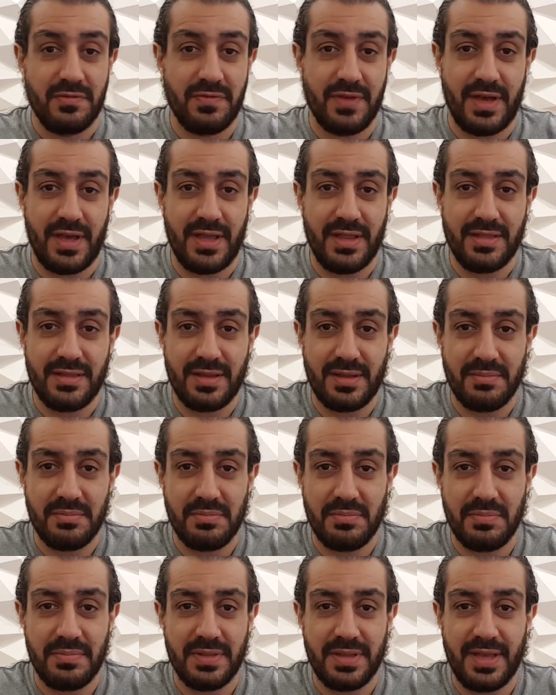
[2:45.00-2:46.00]
فانت
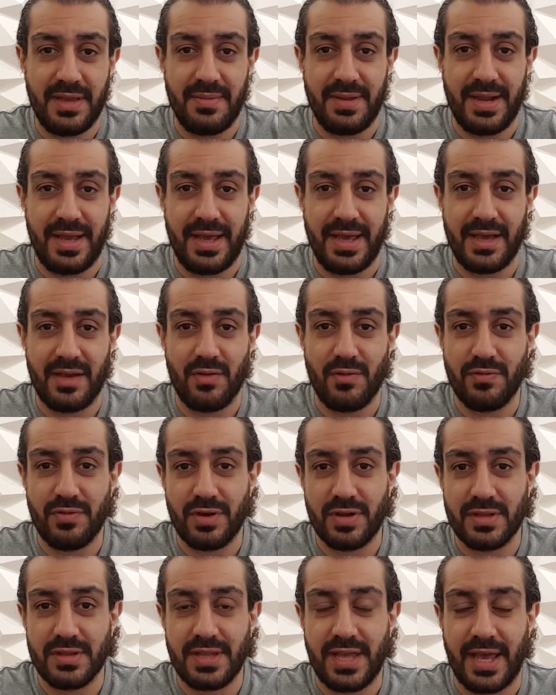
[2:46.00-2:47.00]
بتعمل حاجه
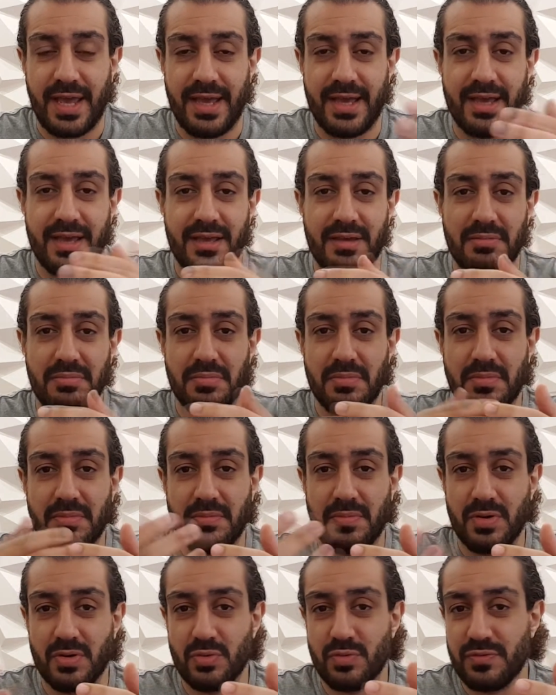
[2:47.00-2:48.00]
وفرضت حاجه
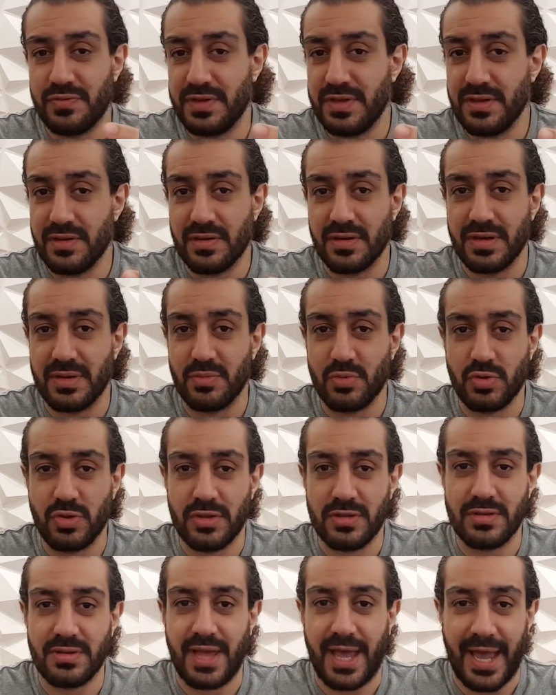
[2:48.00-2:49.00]
برضو في راي
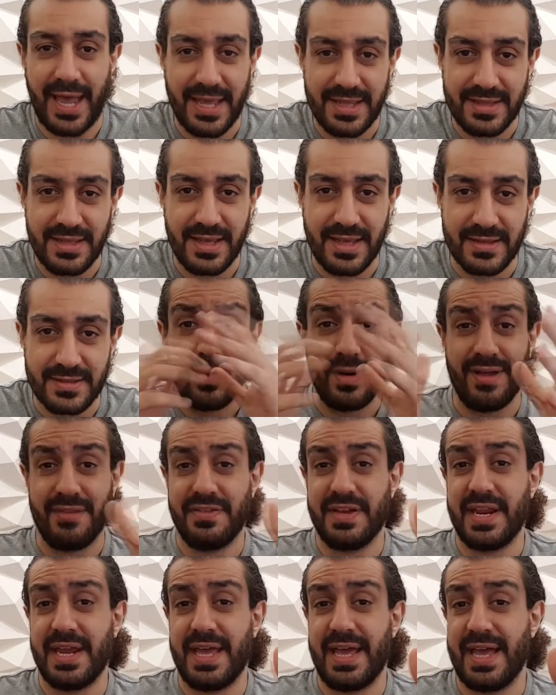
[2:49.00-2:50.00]
مضاد عادي يعني وعلى
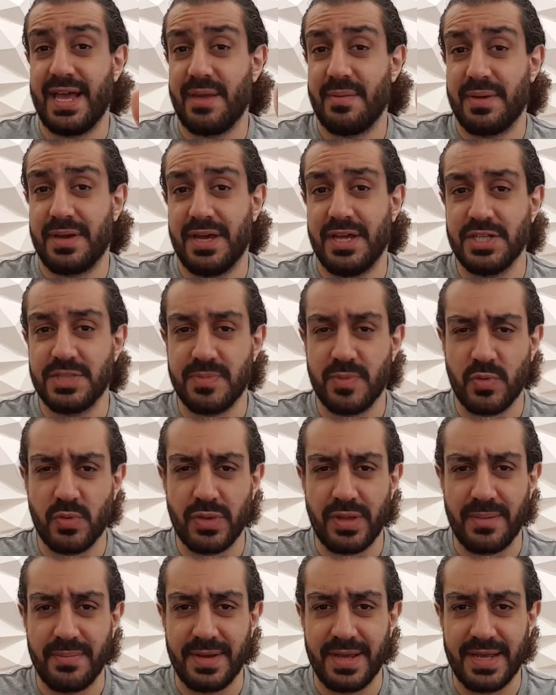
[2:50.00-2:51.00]
فكره هي حاجه ما كانتش
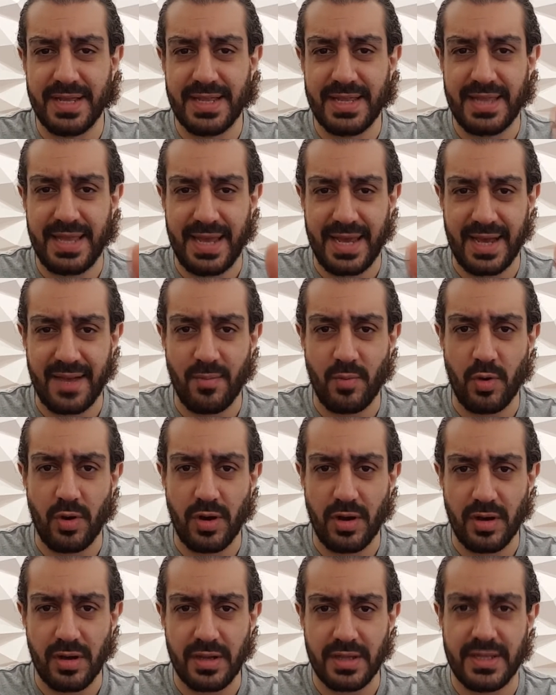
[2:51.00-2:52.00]
موجوده قبل كده دي حاجه
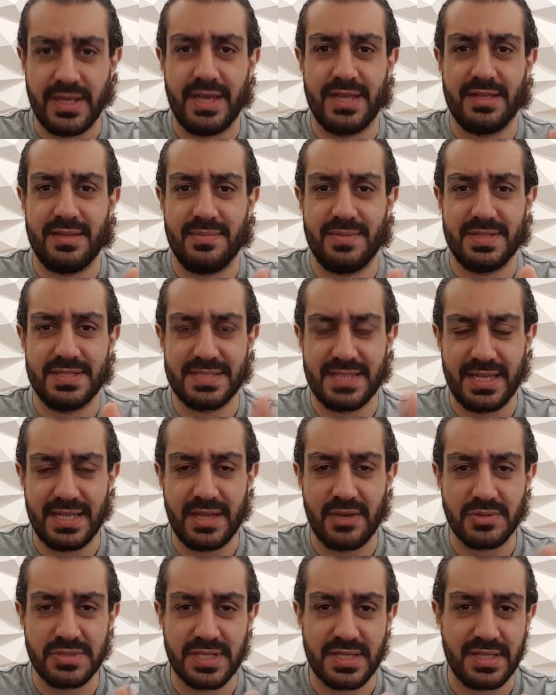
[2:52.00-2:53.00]
مؤخرا يعني من سنه
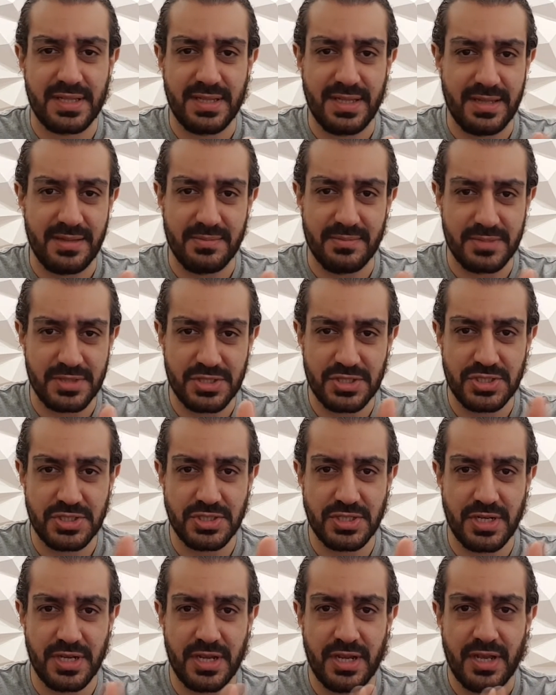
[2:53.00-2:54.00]
او سنتين مش